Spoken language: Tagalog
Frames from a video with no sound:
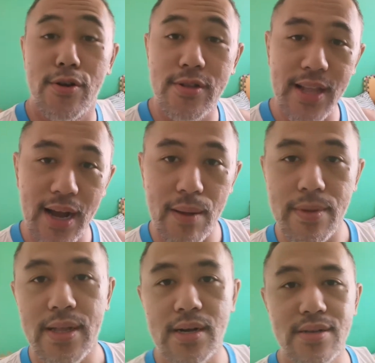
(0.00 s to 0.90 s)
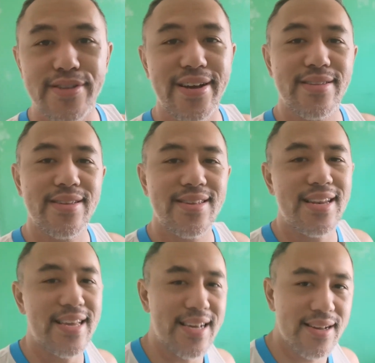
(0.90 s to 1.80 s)
nanood lang kami ng Justice
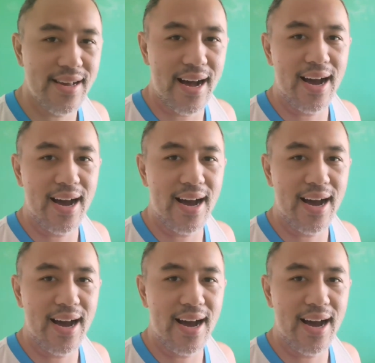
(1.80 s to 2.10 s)
League